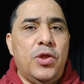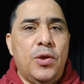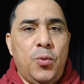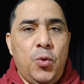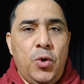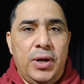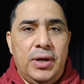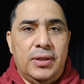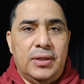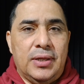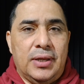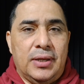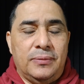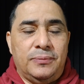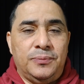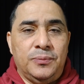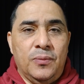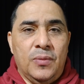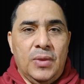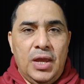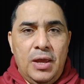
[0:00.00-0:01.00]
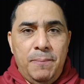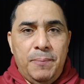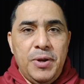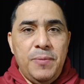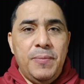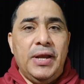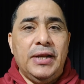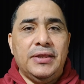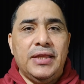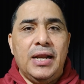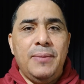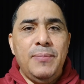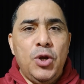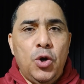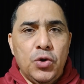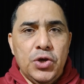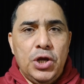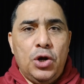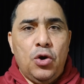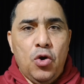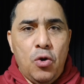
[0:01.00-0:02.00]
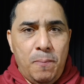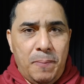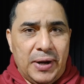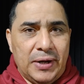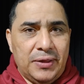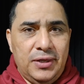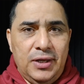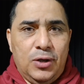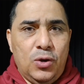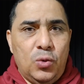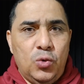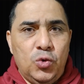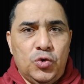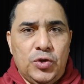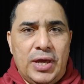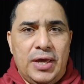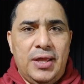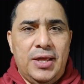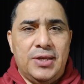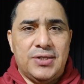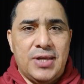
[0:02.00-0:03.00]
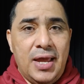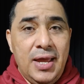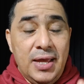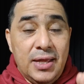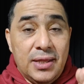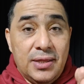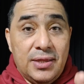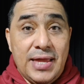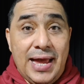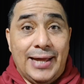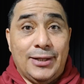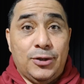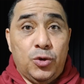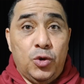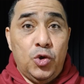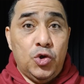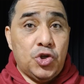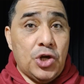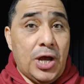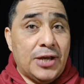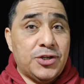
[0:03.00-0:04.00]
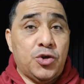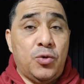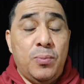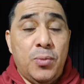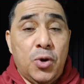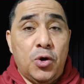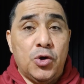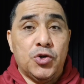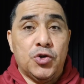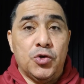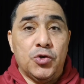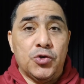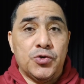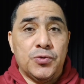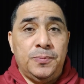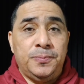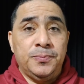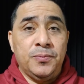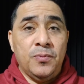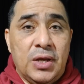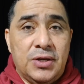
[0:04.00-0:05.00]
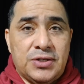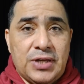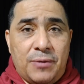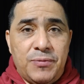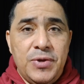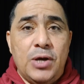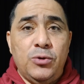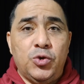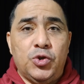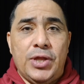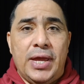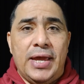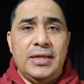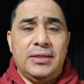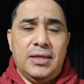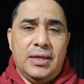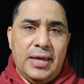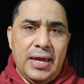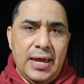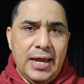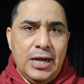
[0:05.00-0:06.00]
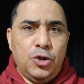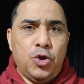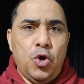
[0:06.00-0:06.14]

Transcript: de vuelta. En primer término quiero compartir con ustedes datos asombrosos. ¿Sabía usted que en el